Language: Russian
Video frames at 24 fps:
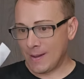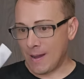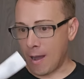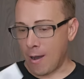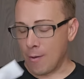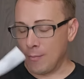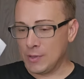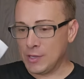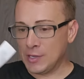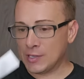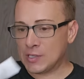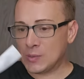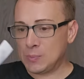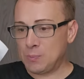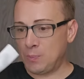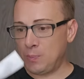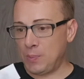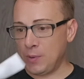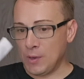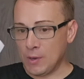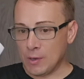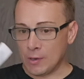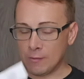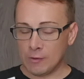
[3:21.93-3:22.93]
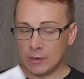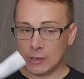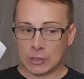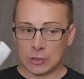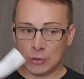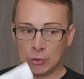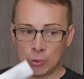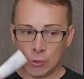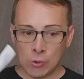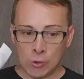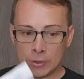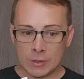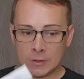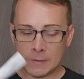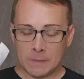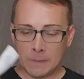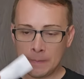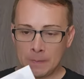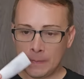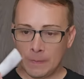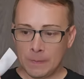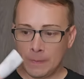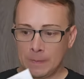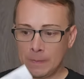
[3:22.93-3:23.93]
А мне с первых нот,
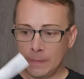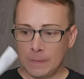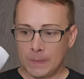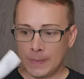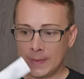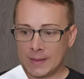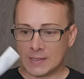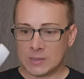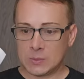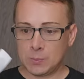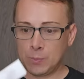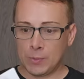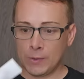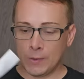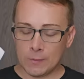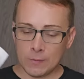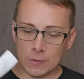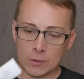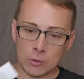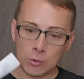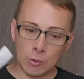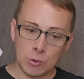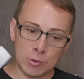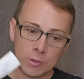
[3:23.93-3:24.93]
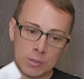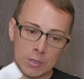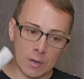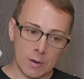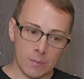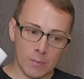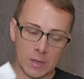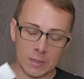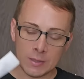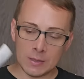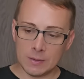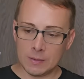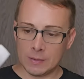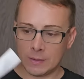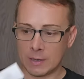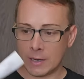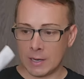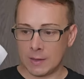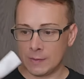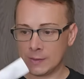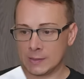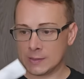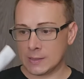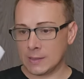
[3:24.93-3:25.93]
с первых нот аромат
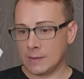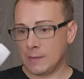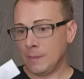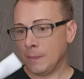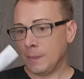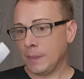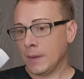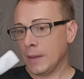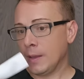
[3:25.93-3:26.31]
нравится.